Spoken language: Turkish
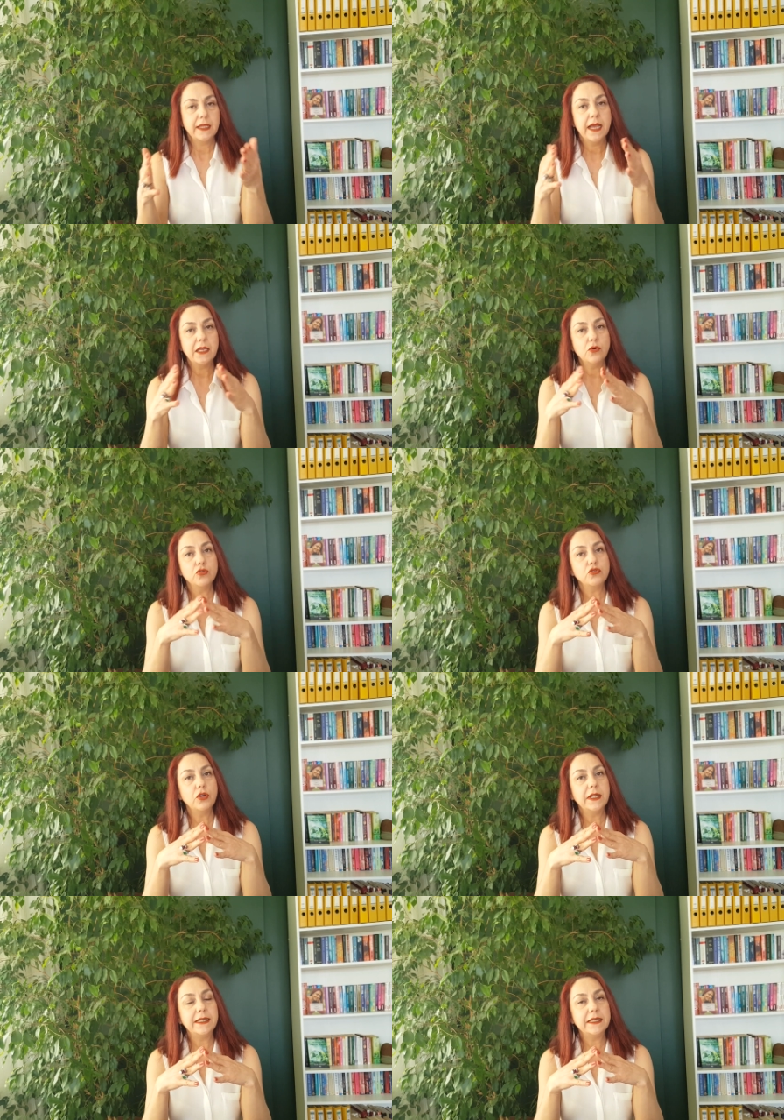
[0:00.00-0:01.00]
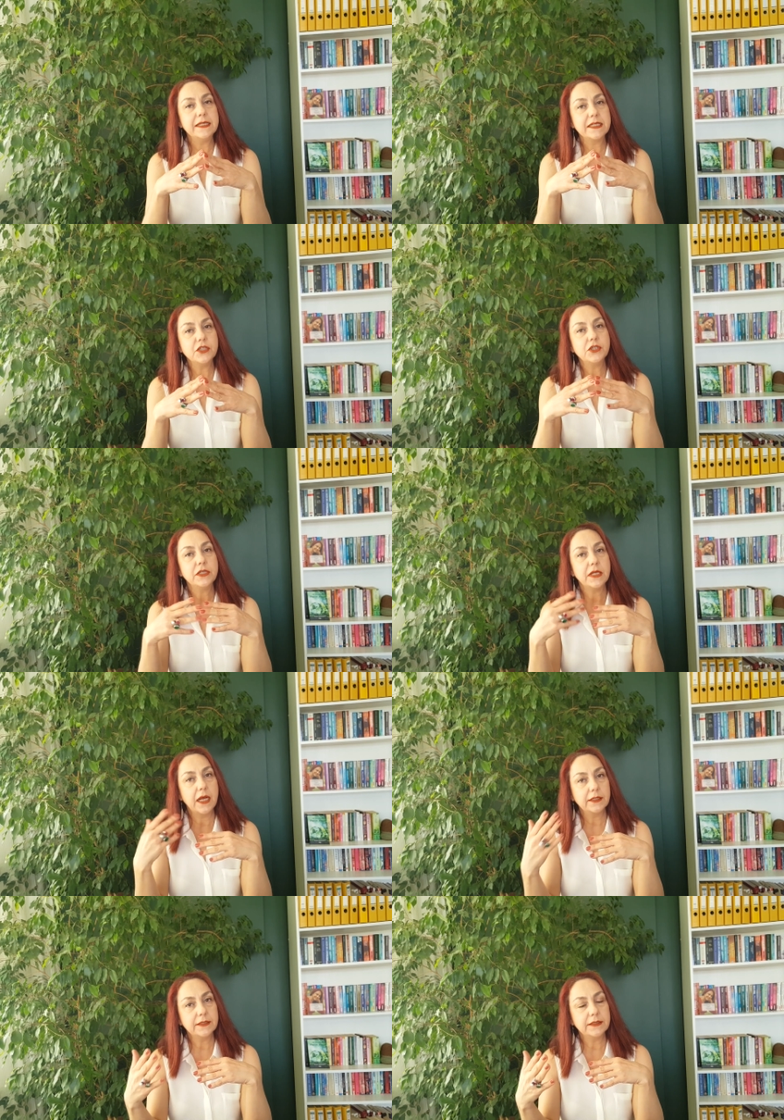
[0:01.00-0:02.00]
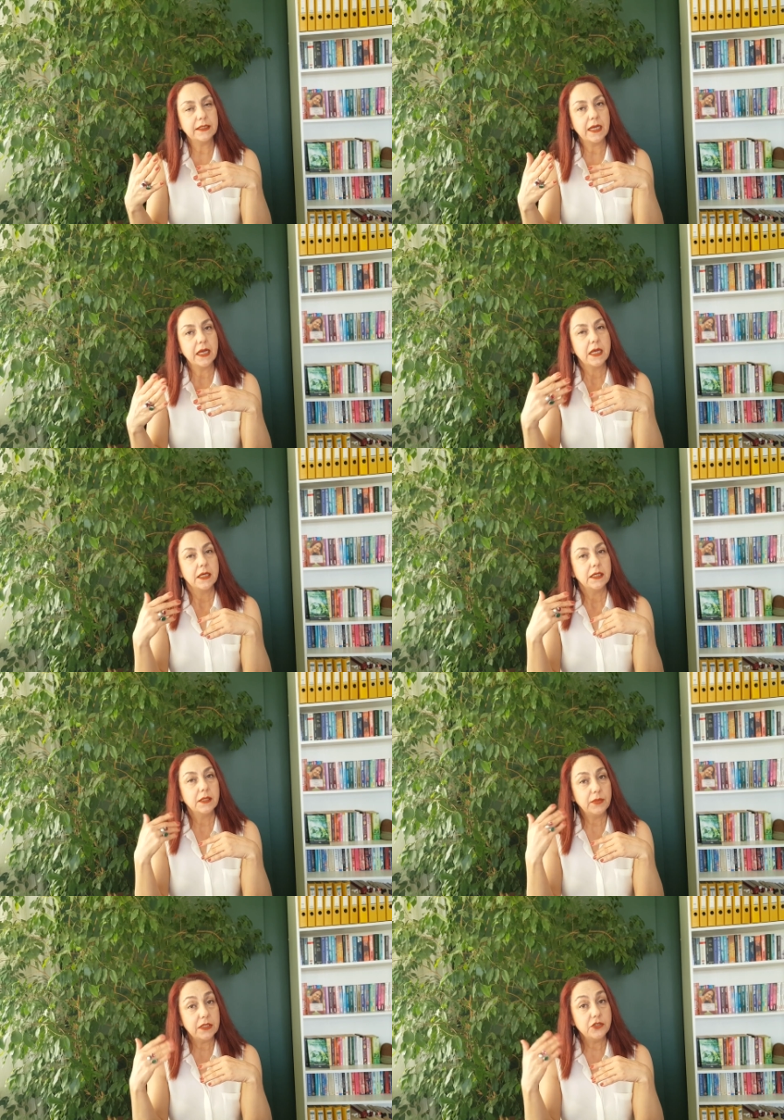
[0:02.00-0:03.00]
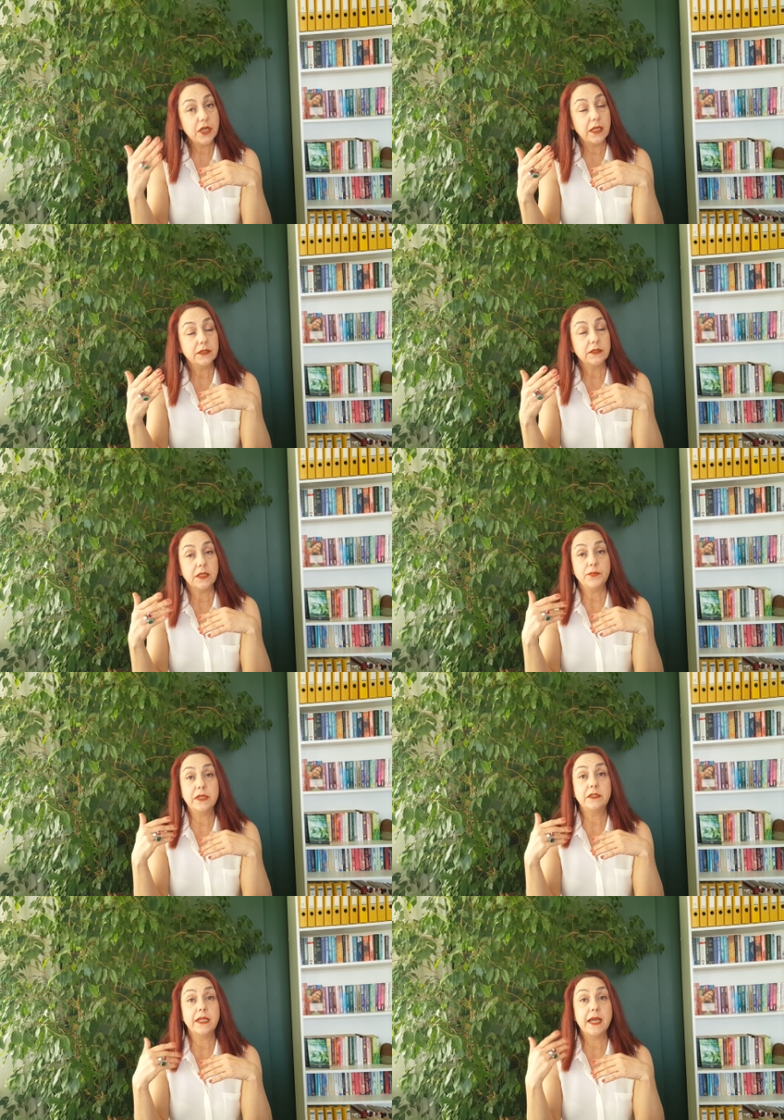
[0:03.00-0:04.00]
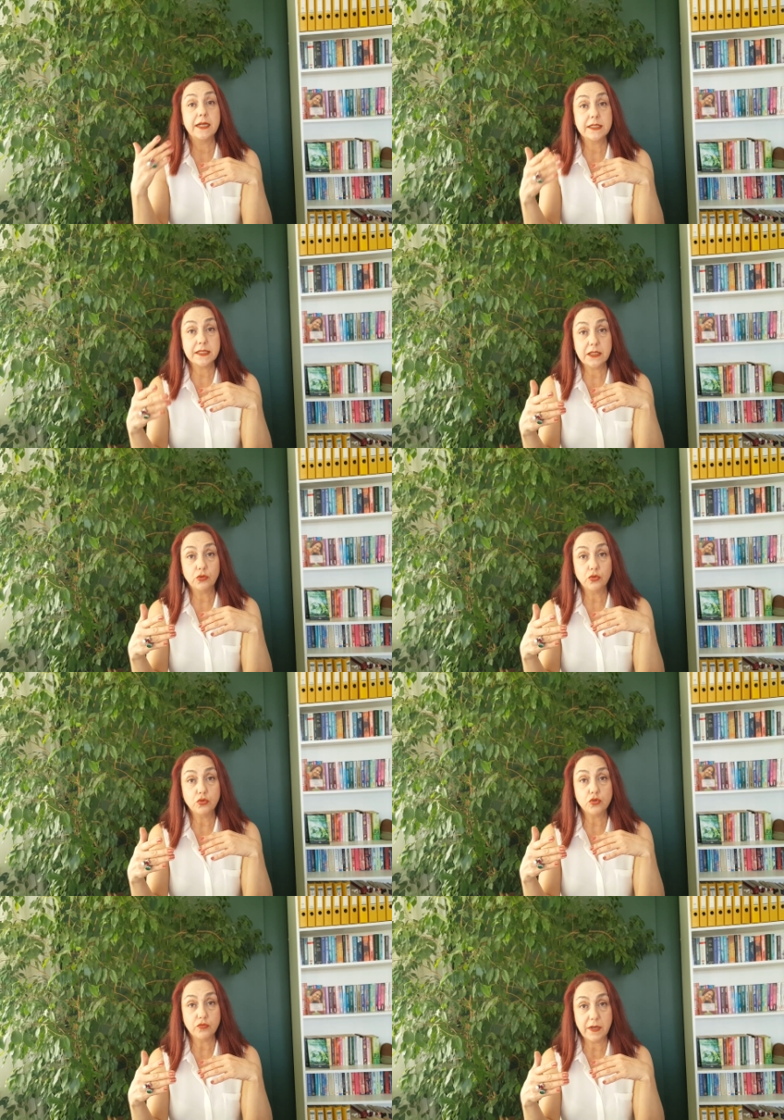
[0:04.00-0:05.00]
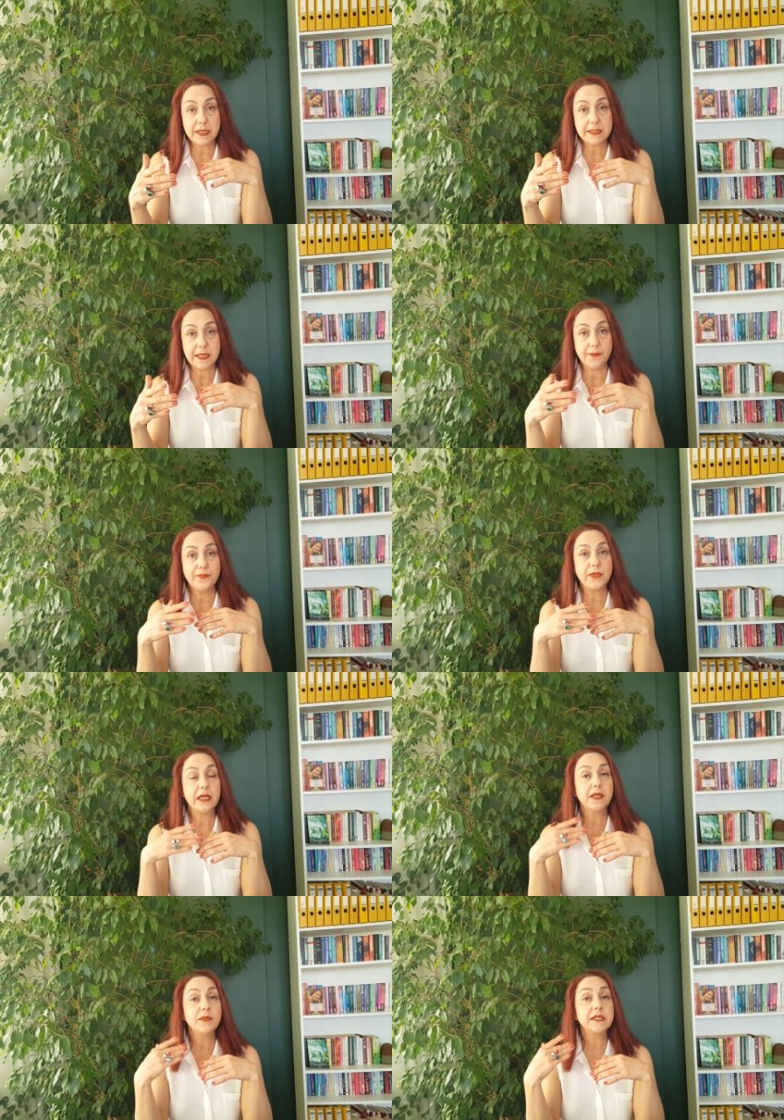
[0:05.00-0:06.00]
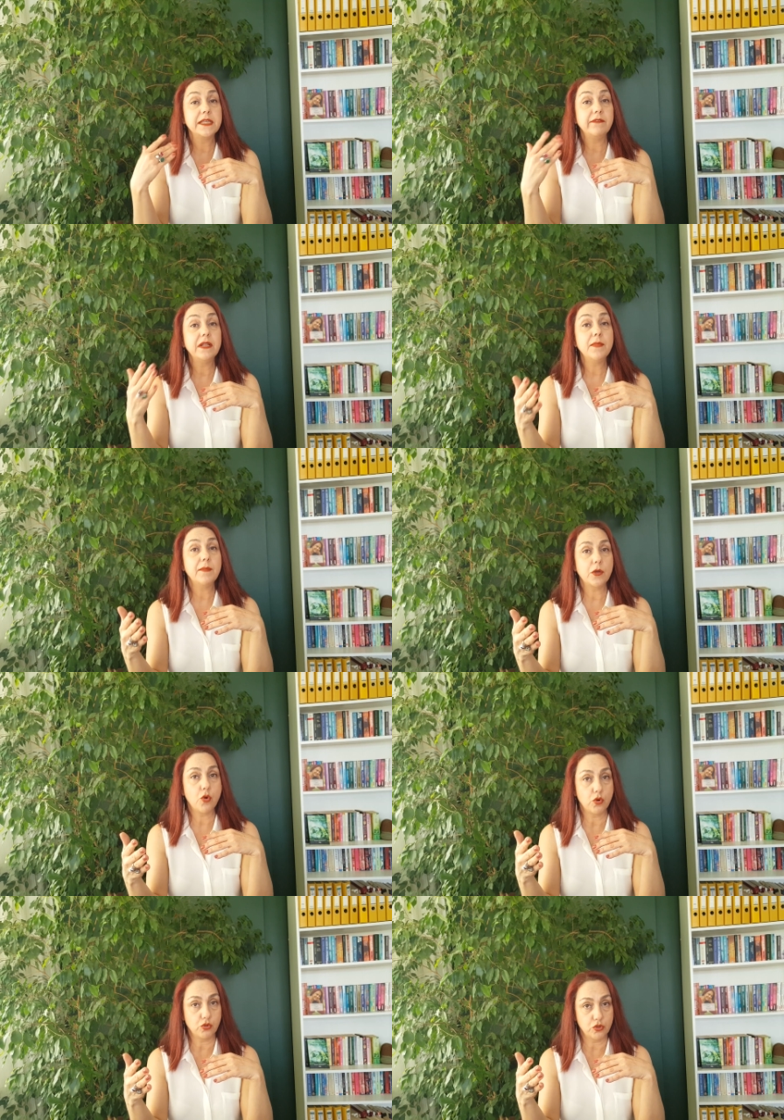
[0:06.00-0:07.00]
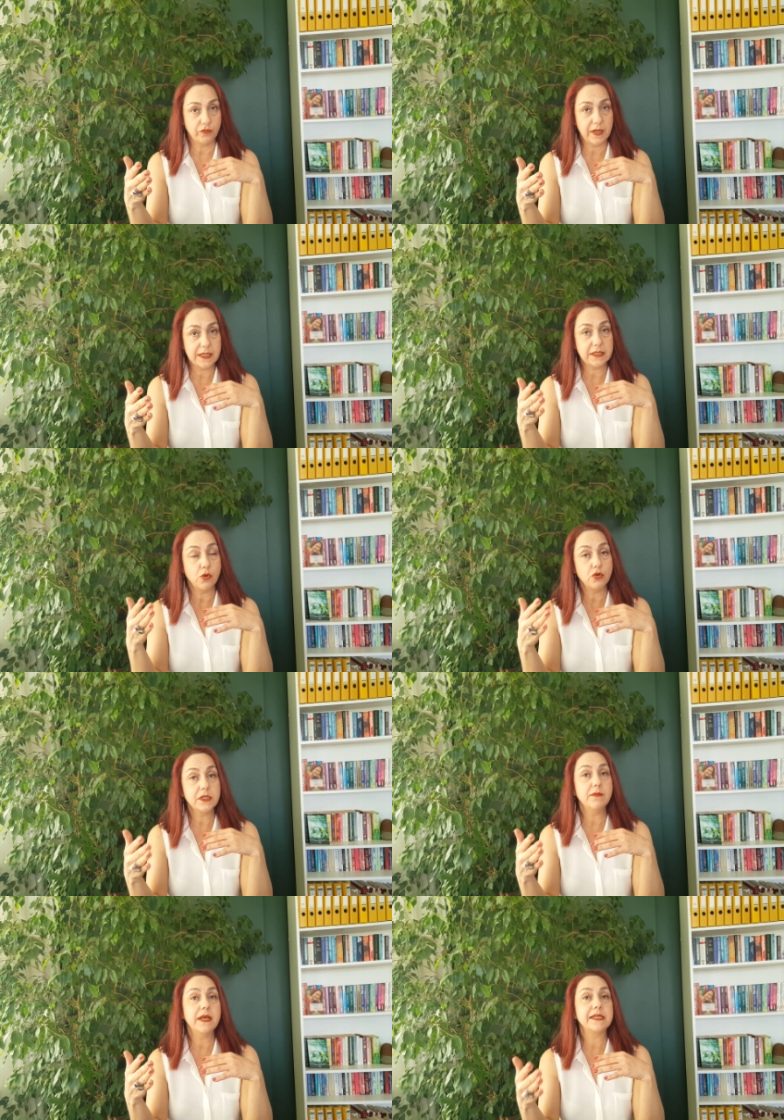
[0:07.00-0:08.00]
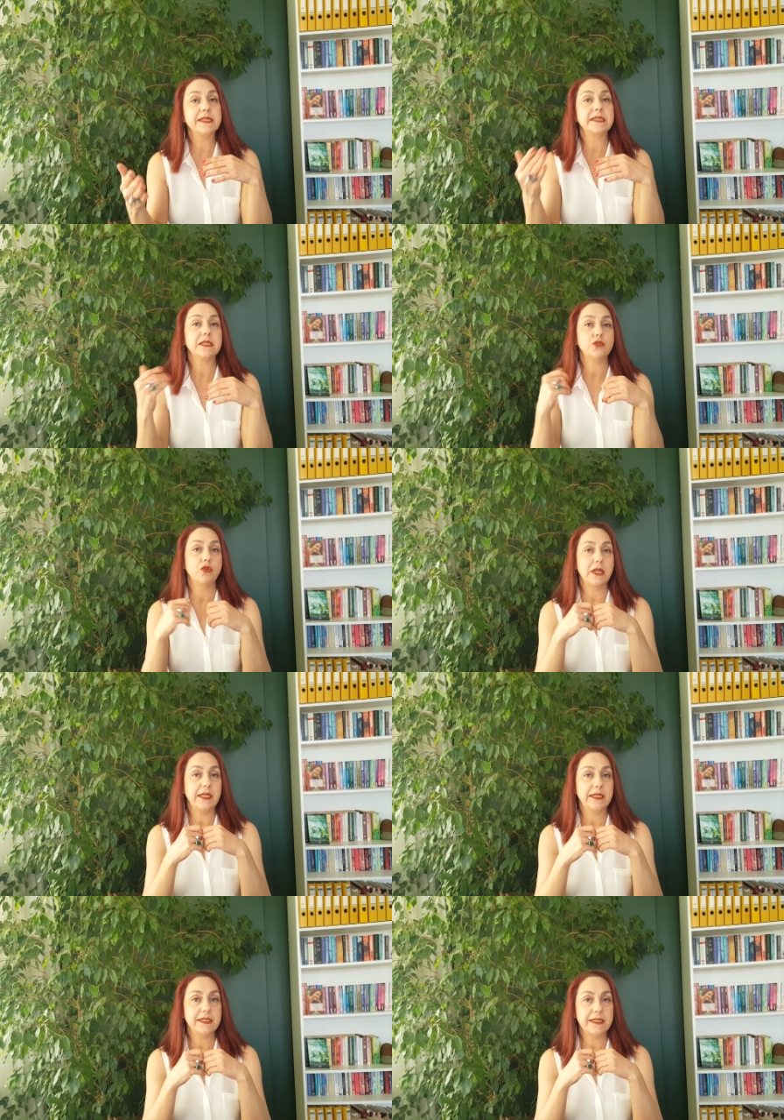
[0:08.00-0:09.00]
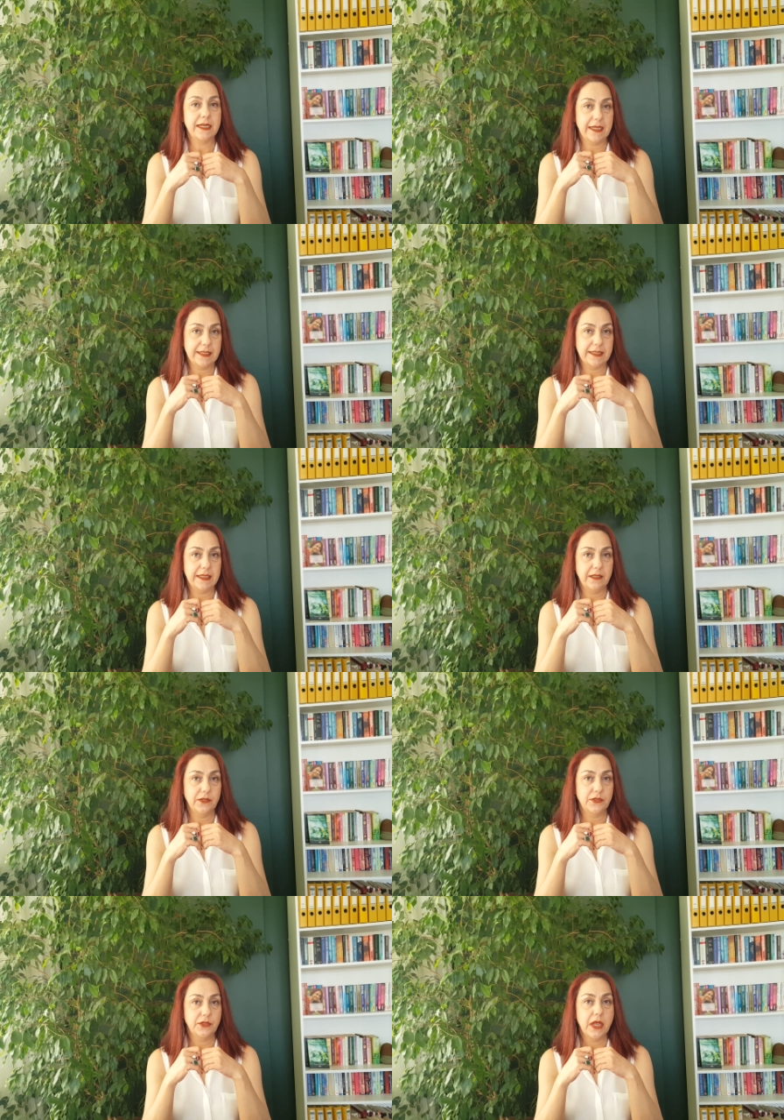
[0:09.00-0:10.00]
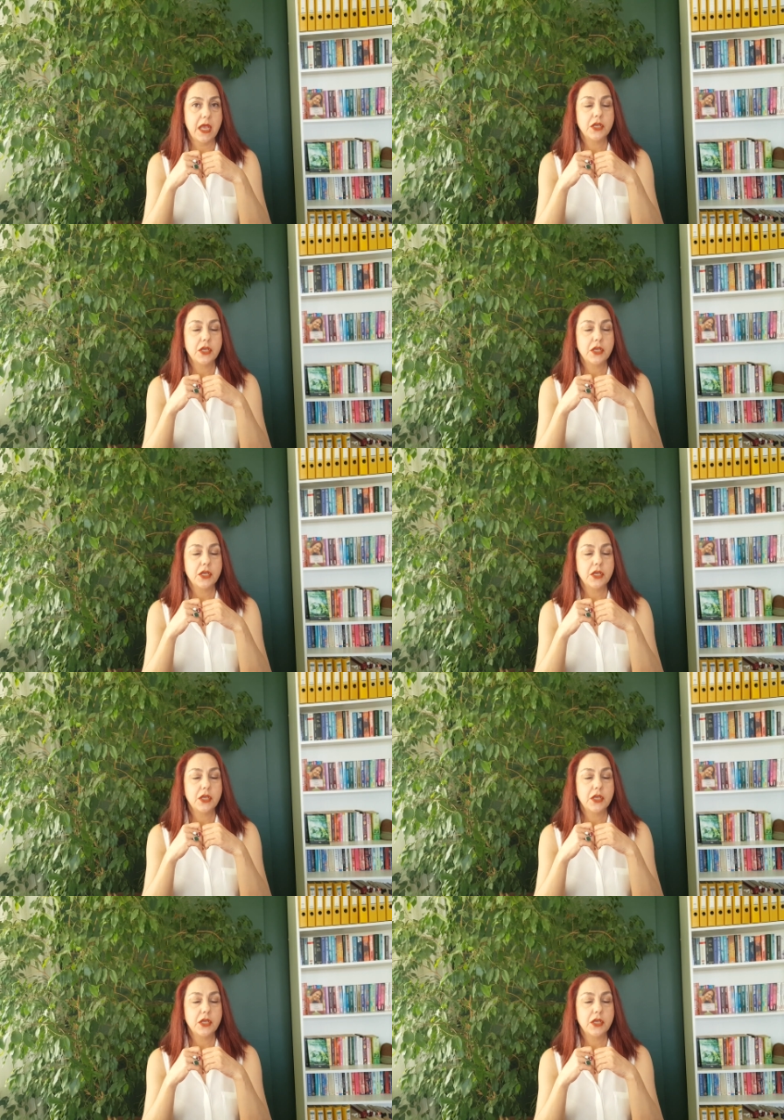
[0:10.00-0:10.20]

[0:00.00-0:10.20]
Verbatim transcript: Yani o söylediğiniz kişinin altında e, bilinç altında bir değersizlik duygusu varsa ya da bir sevilmeme korkusu varsa o zaman sizin söylediğinizden etkilenir.